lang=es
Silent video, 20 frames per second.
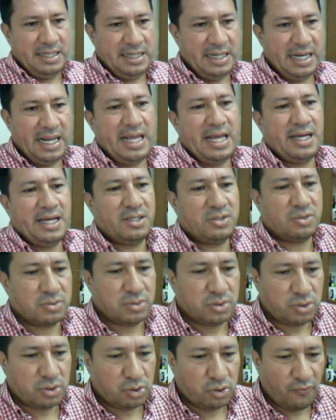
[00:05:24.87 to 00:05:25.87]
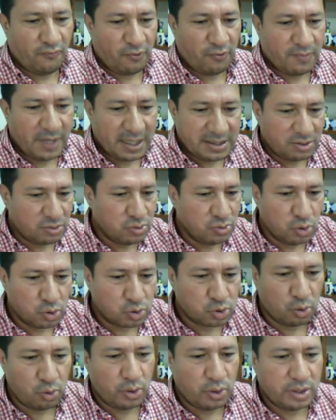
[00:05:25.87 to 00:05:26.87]
lea estos otros dos formatos,
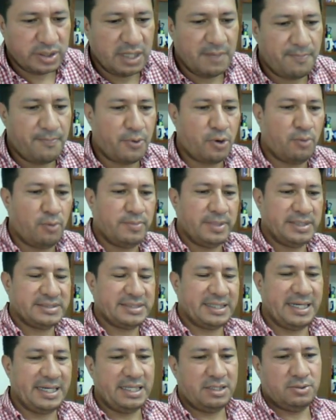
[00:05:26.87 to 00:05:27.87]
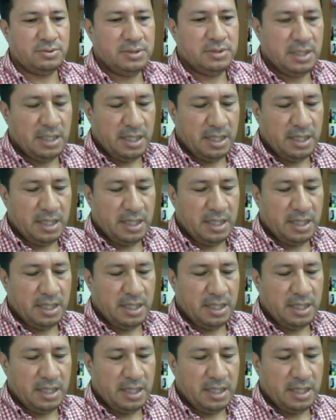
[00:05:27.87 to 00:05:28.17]
no solo es el prom escrito,